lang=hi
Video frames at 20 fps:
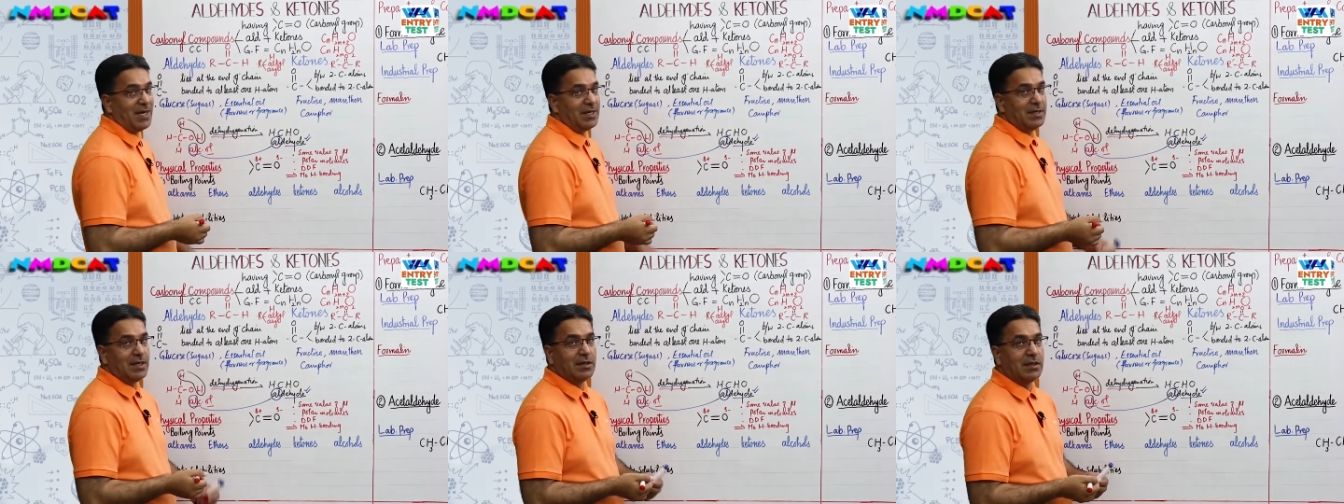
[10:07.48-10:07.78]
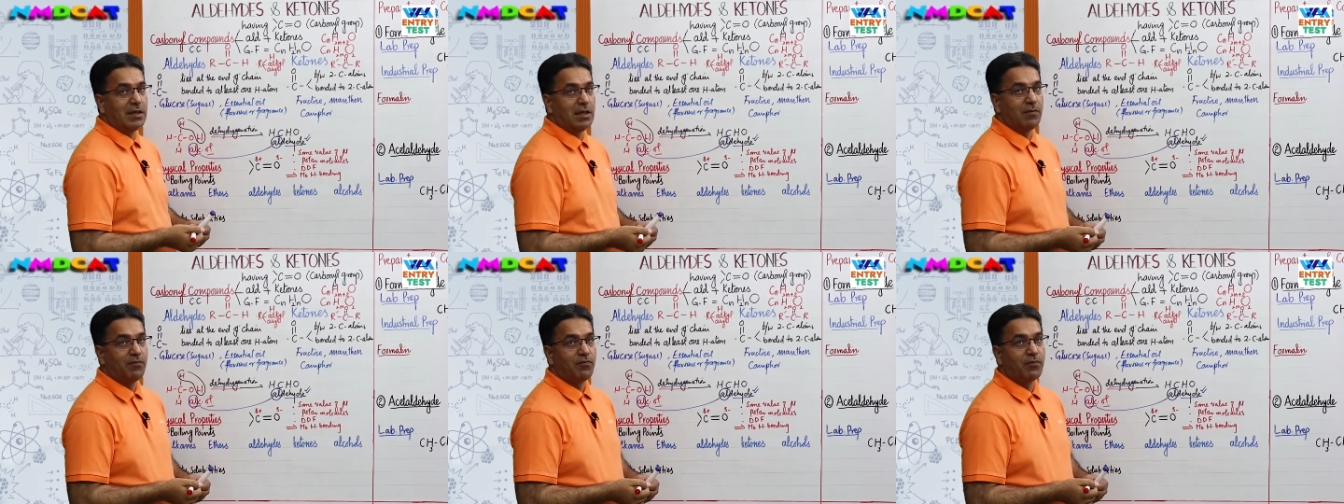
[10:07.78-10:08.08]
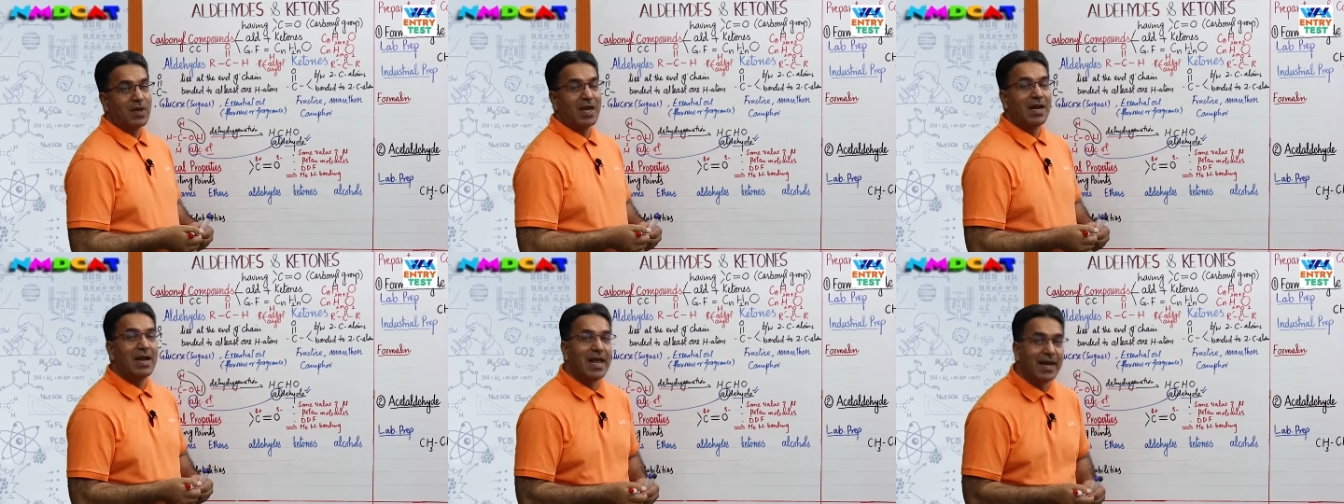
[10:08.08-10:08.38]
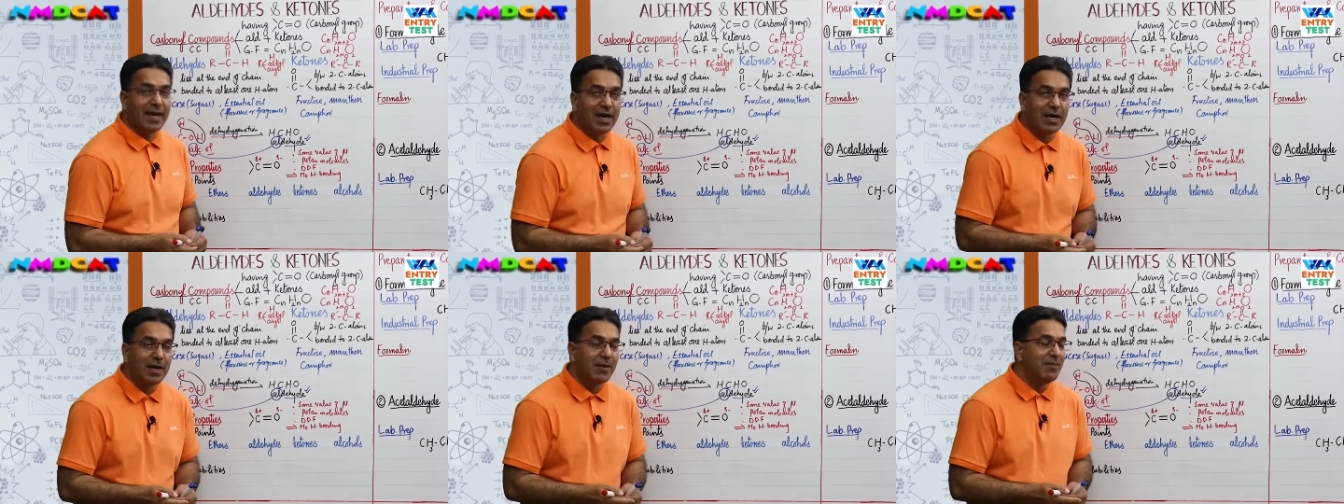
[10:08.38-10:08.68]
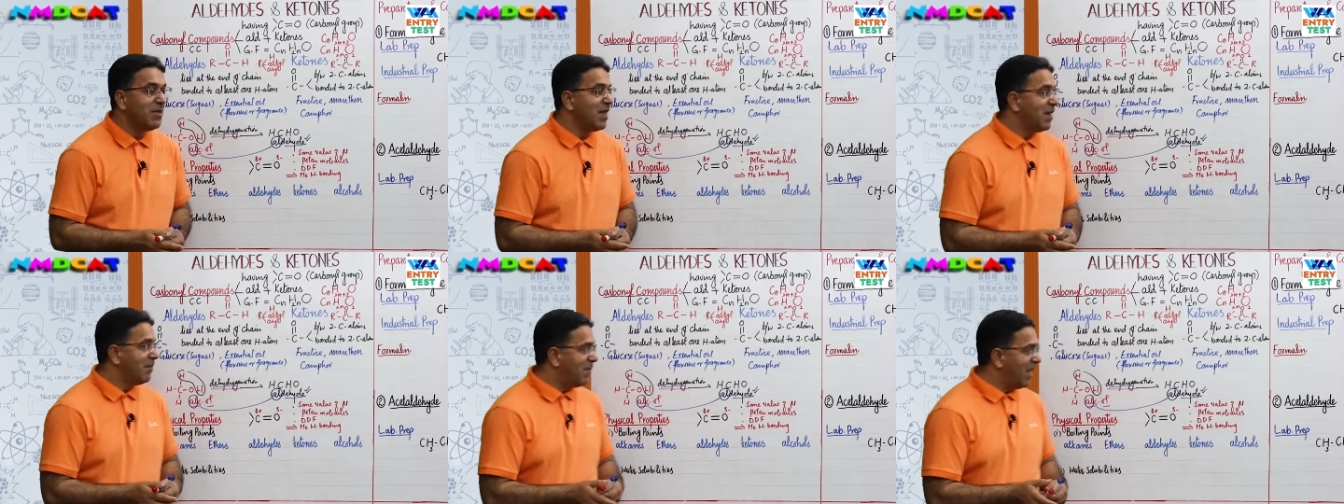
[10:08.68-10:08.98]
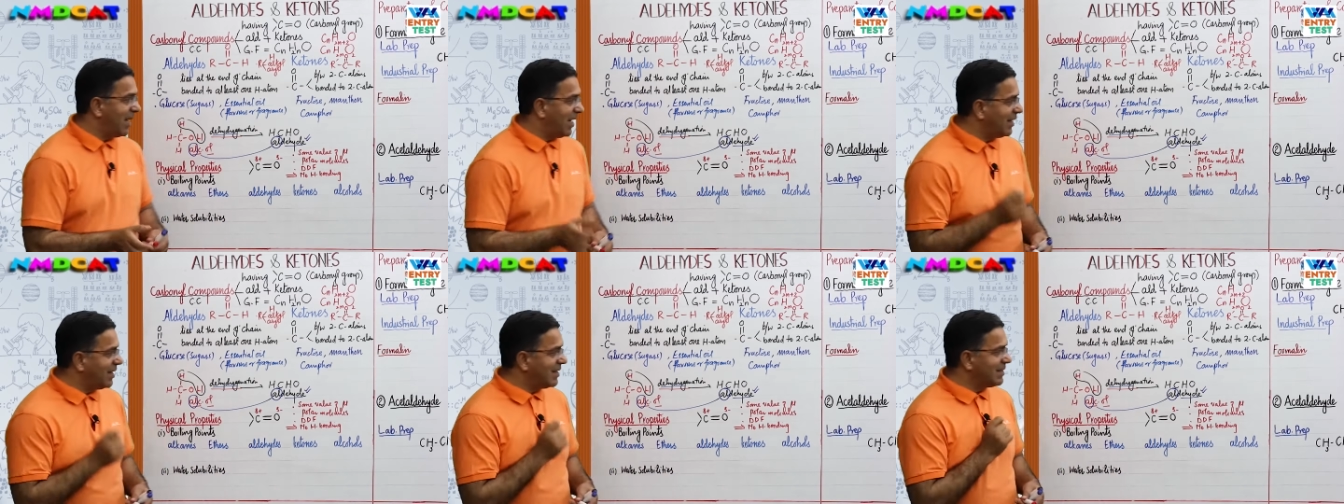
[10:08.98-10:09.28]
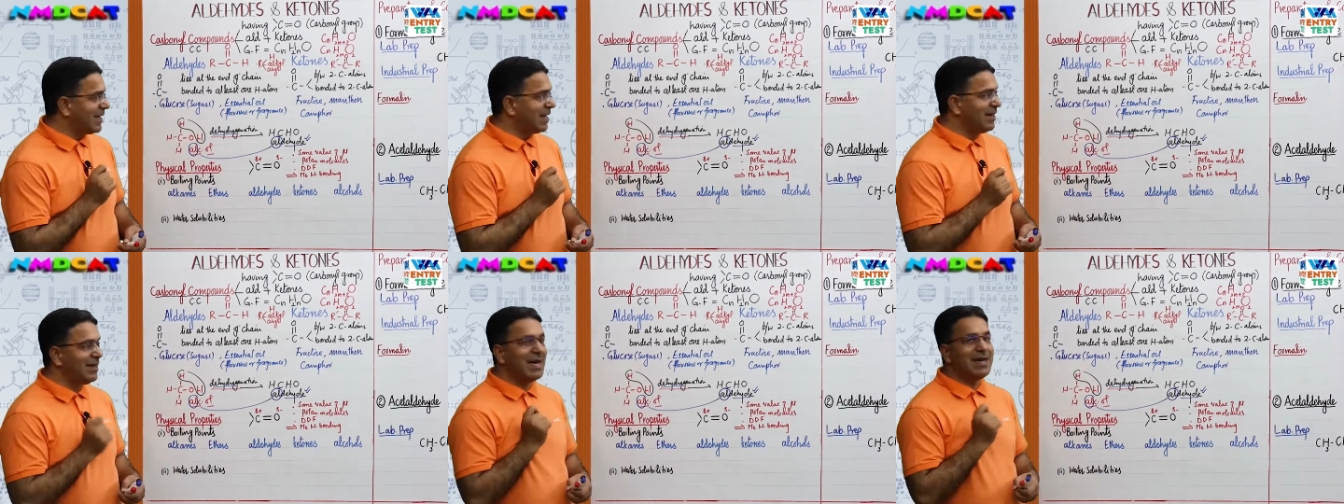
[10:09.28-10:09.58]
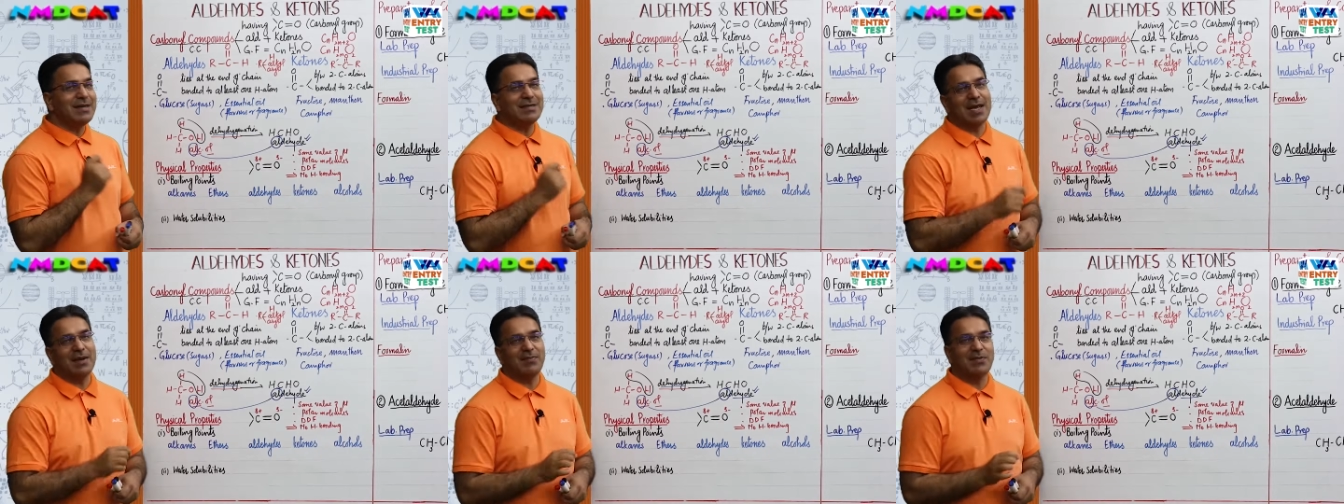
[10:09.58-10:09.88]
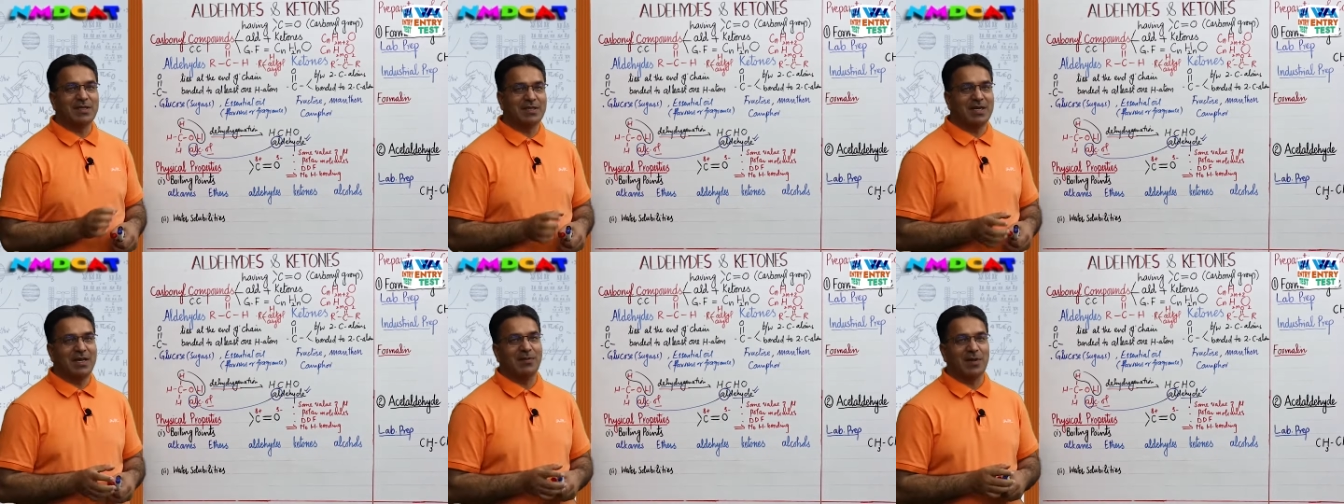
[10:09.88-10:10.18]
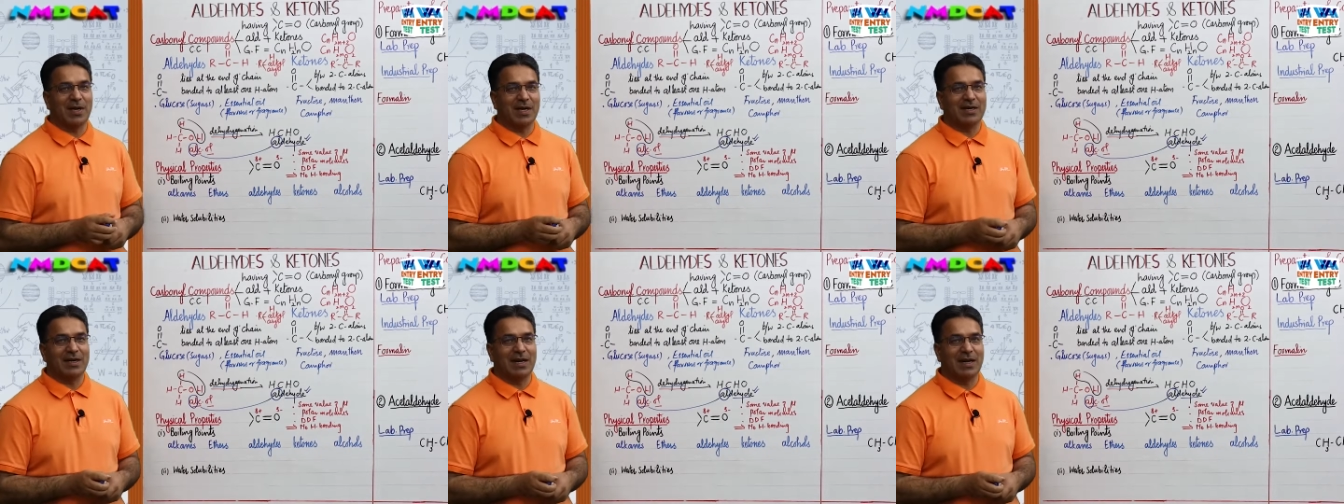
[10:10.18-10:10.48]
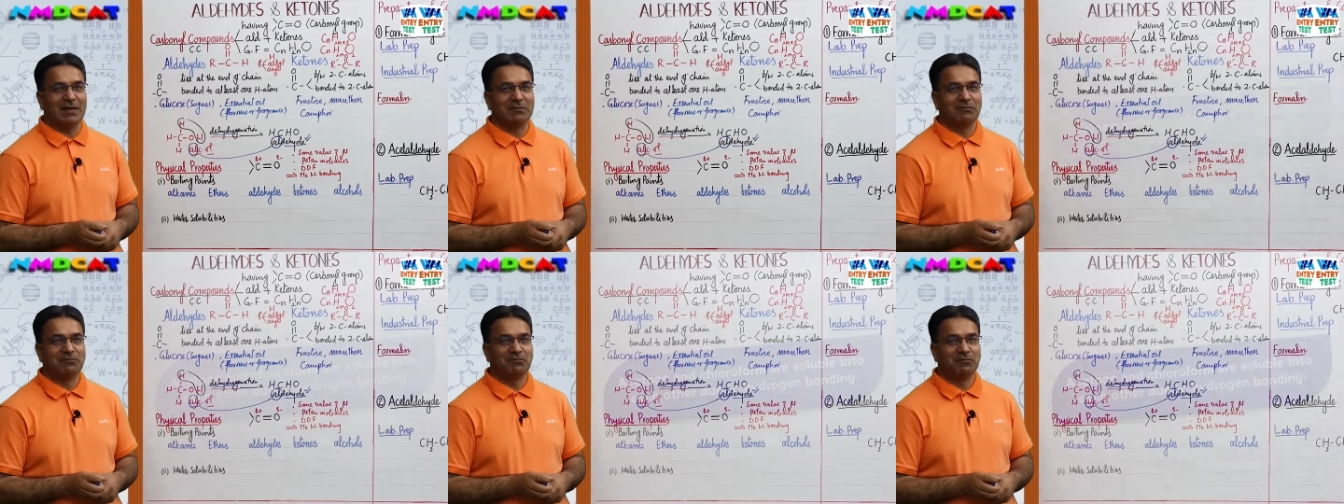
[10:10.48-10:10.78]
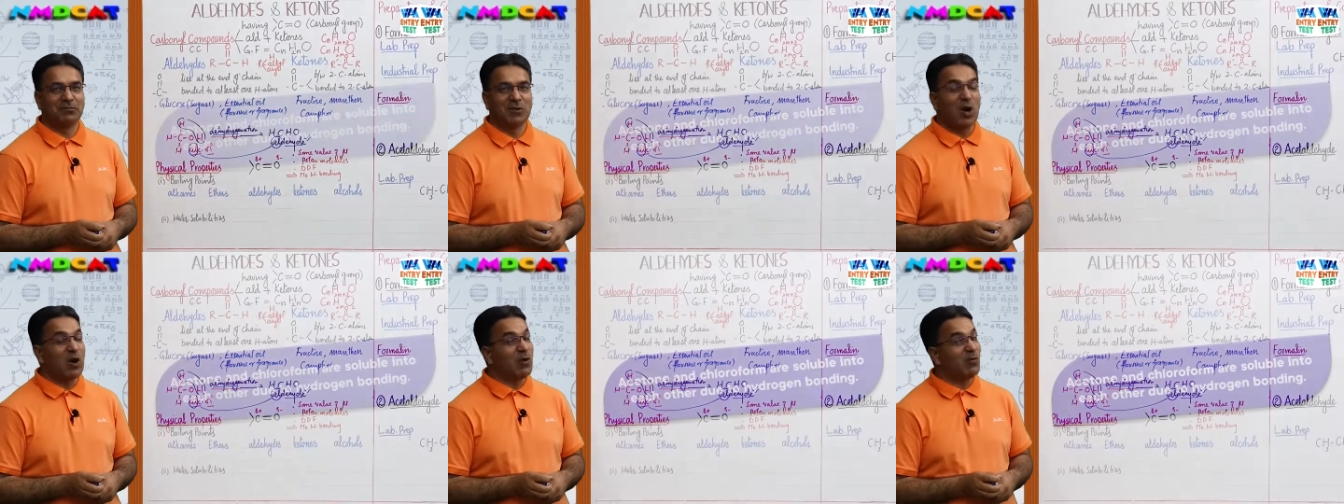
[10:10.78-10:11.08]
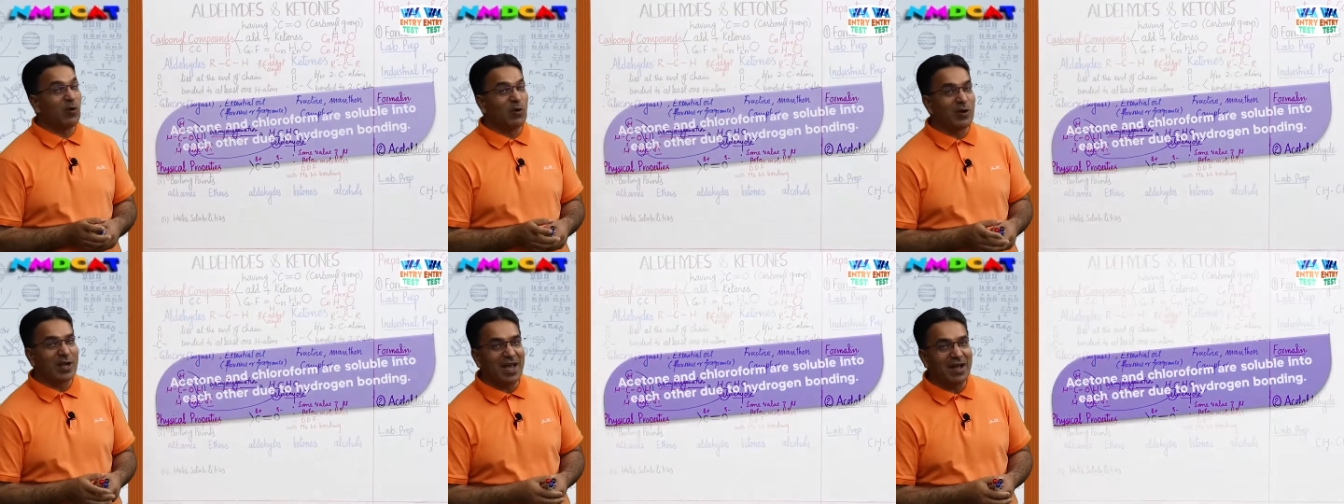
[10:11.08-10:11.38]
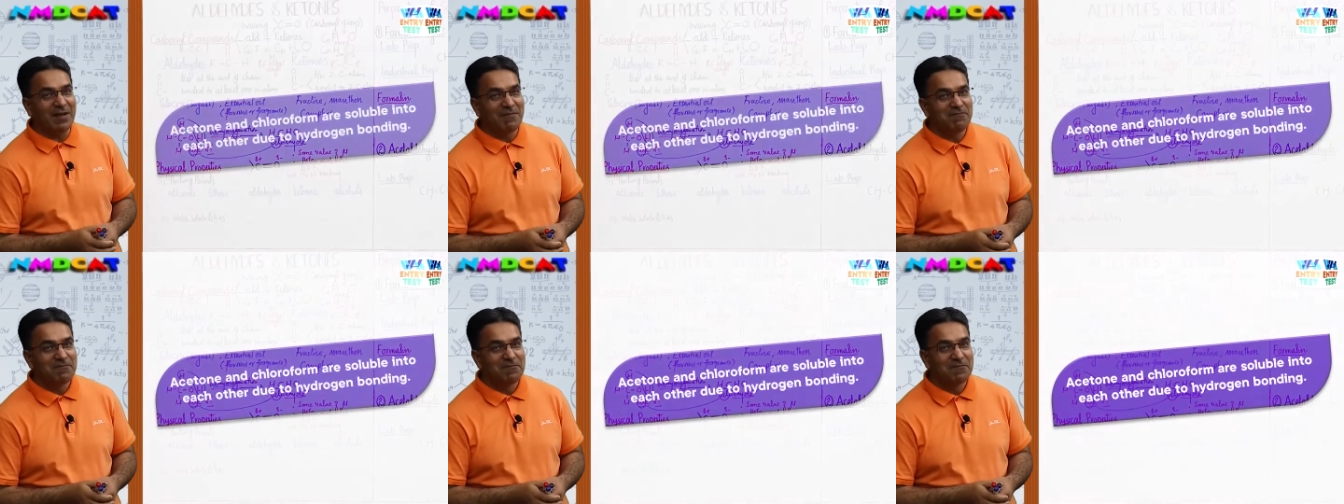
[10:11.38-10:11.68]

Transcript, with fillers: पाई जाती लेकिन मेरा ये सेंटेंस आपने जेब में रखना है और वो क्या